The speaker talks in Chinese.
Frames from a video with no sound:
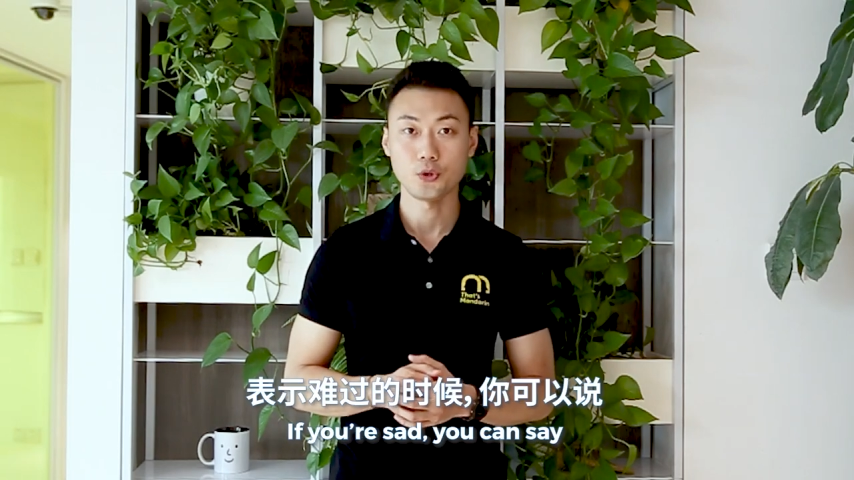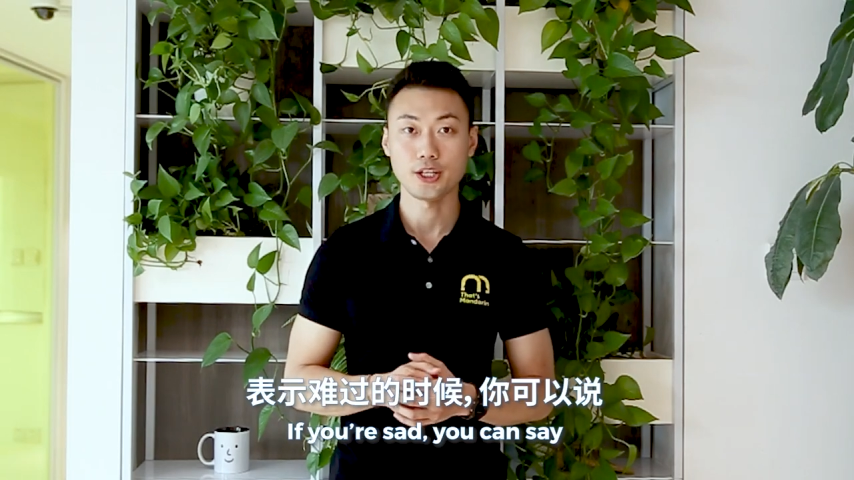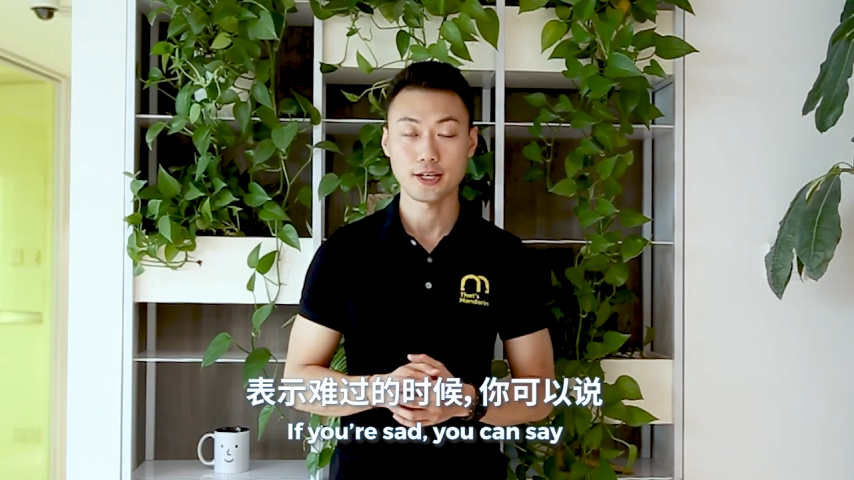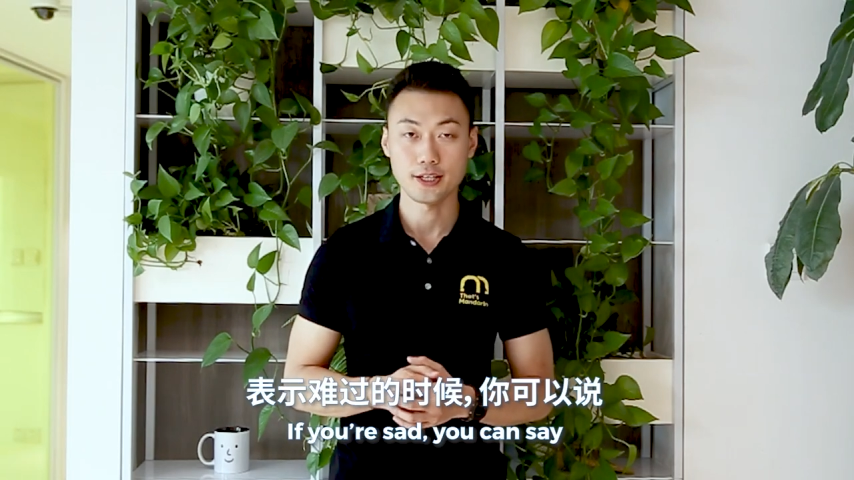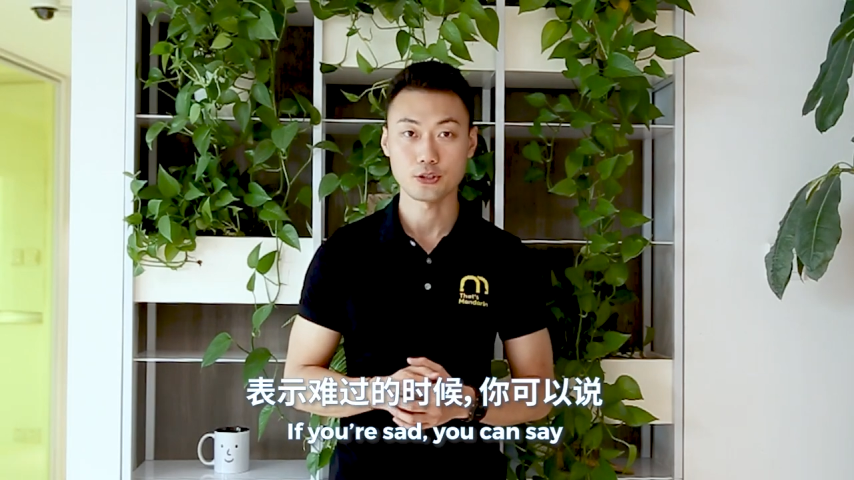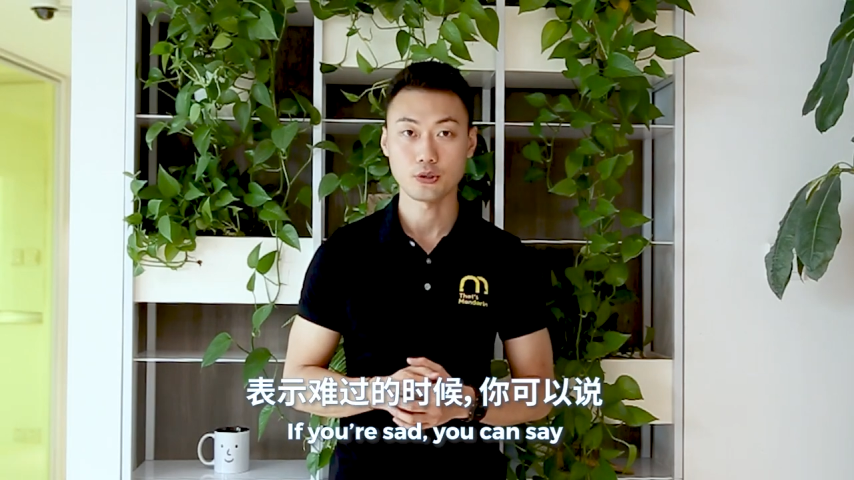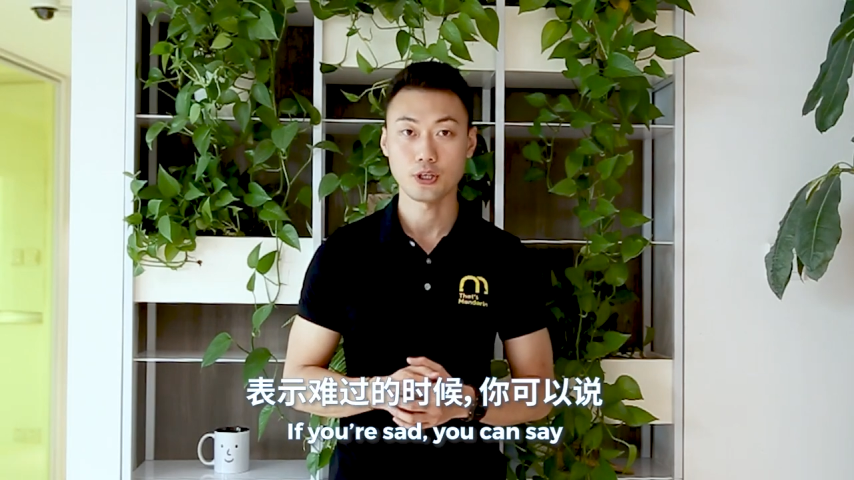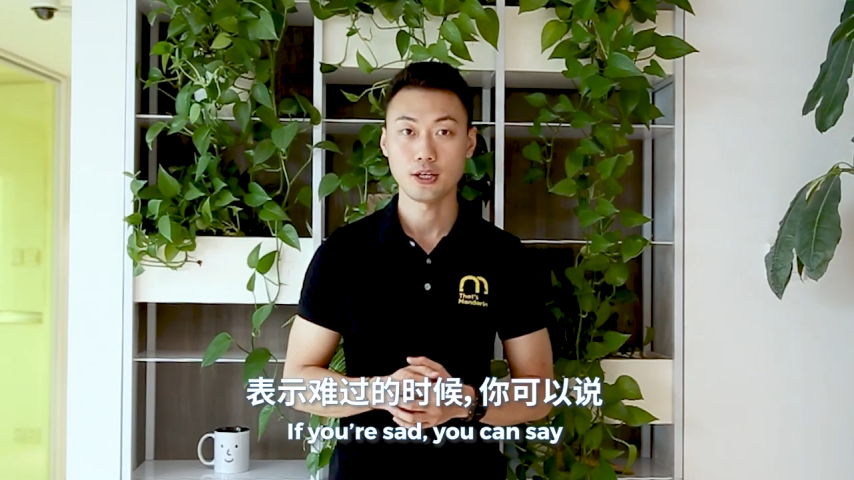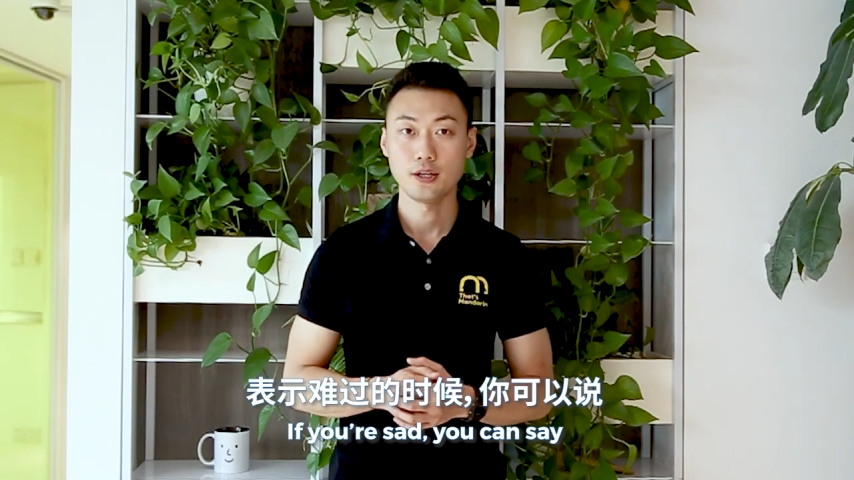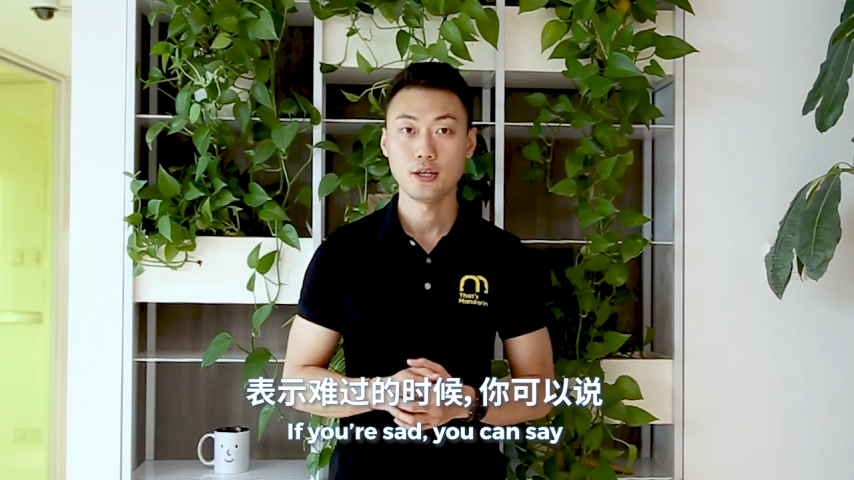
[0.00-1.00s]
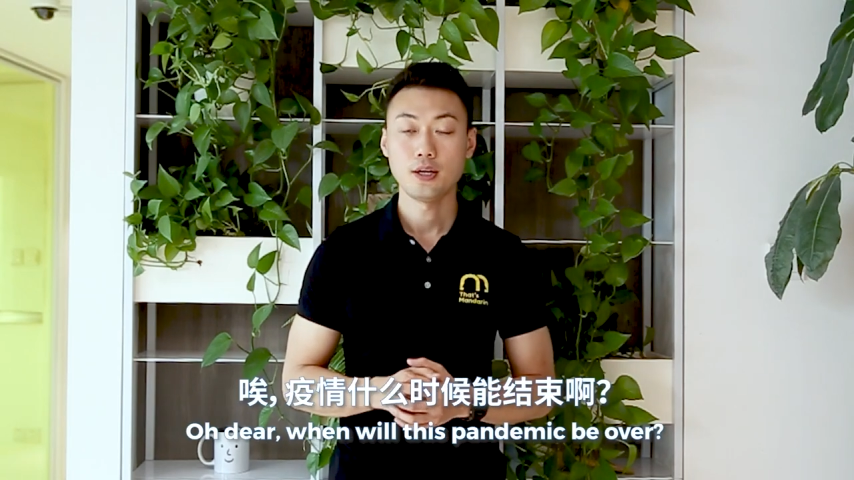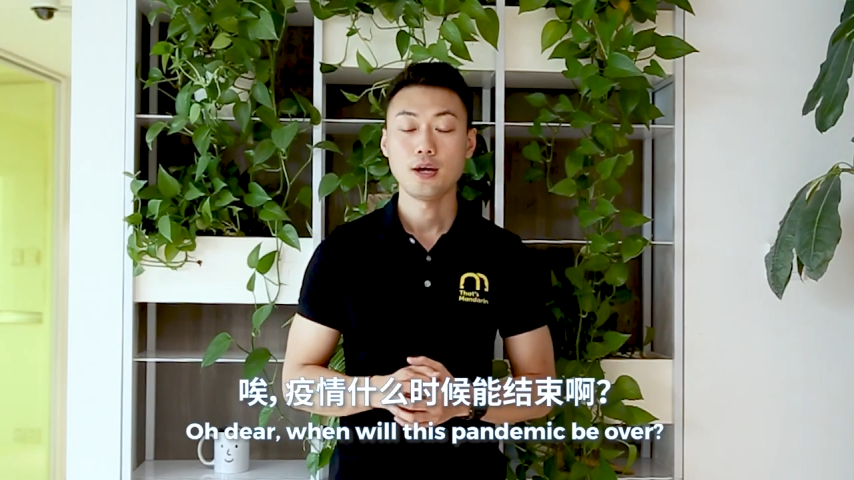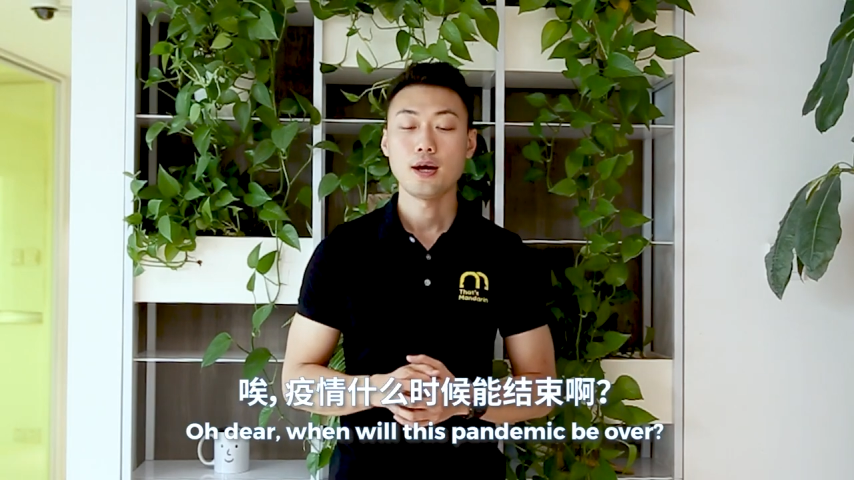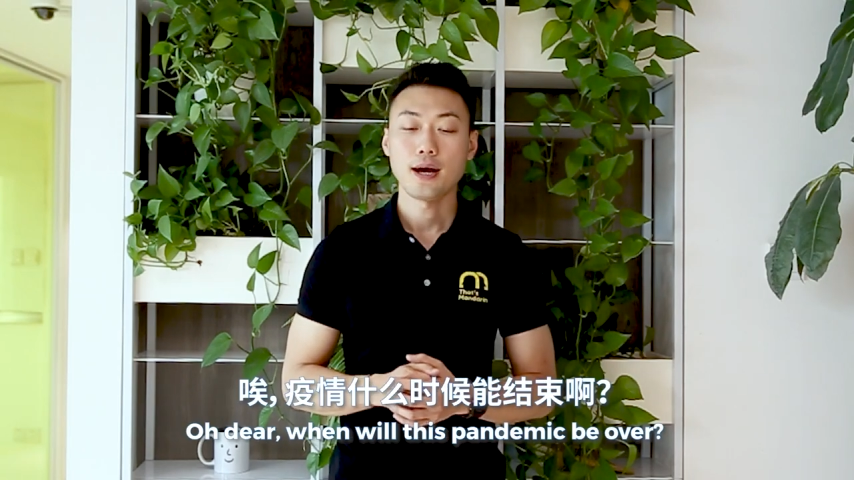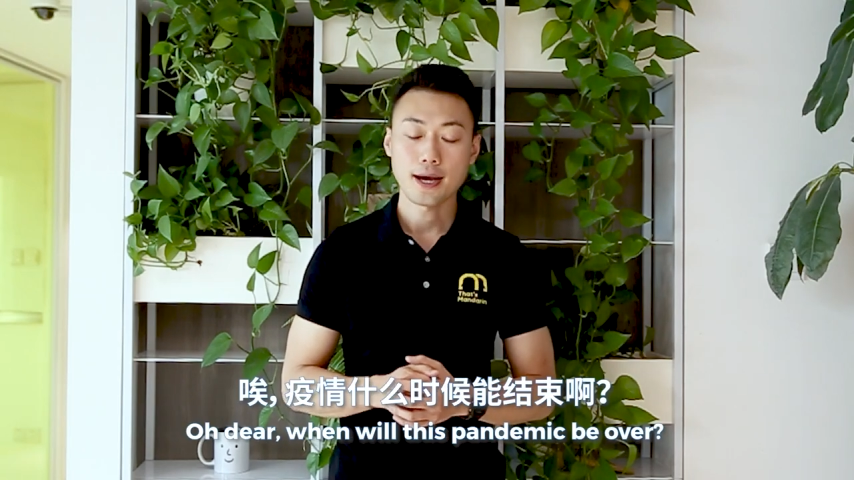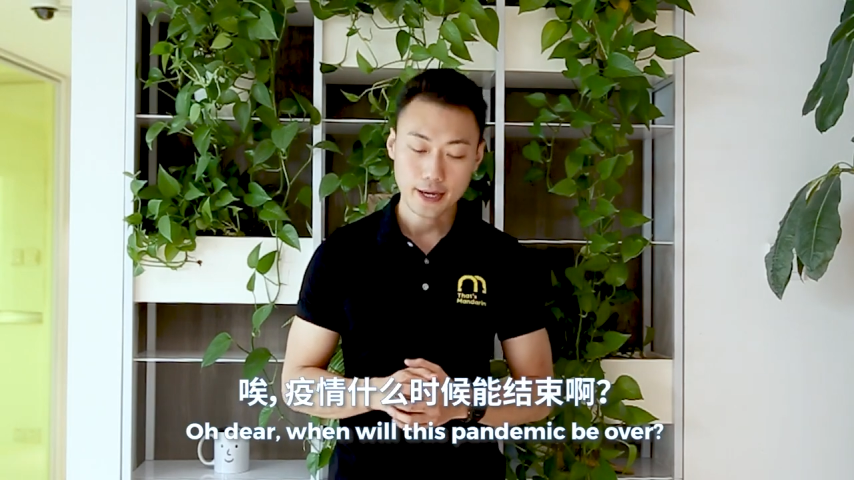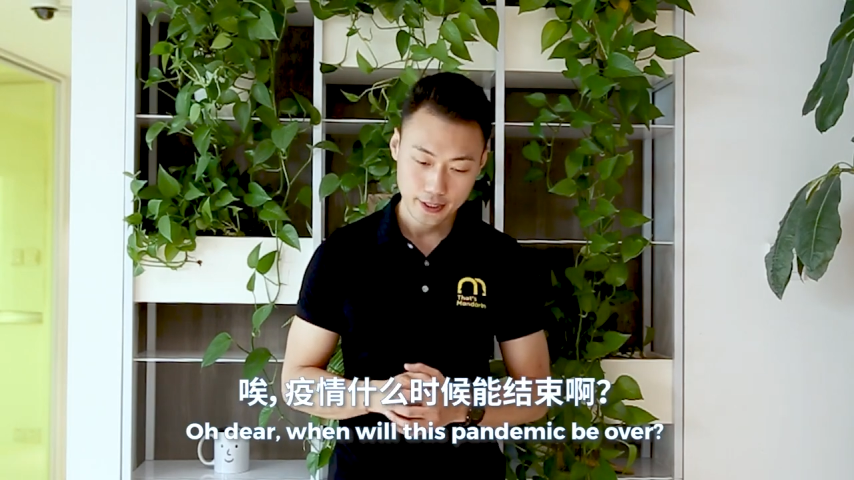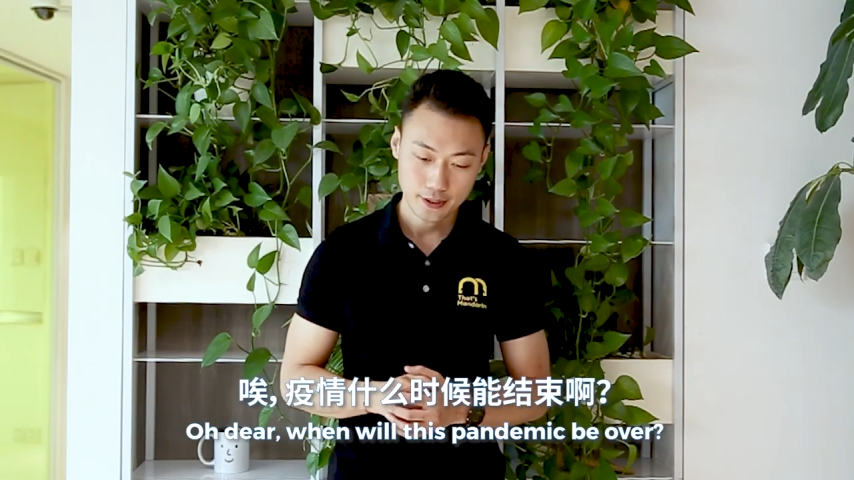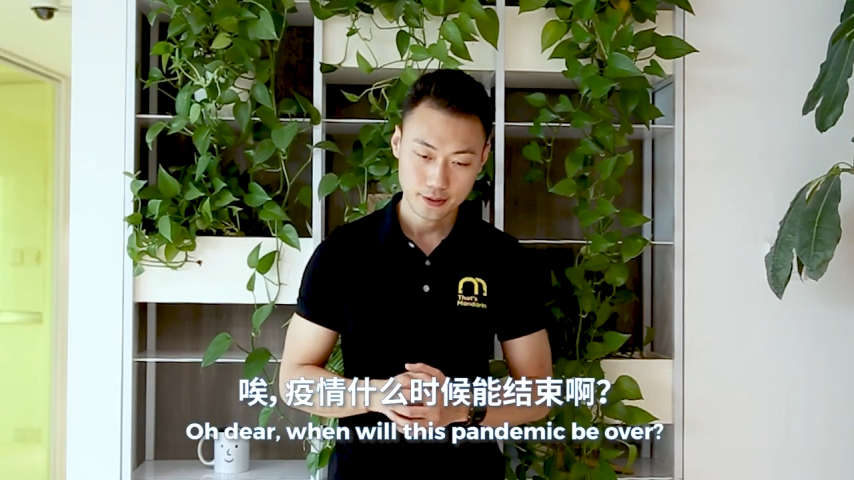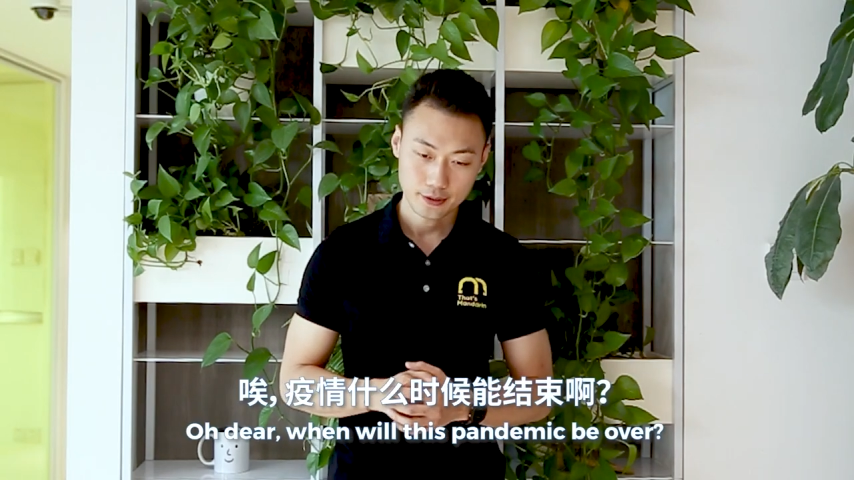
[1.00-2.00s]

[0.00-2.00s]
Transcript: 你可以说哎，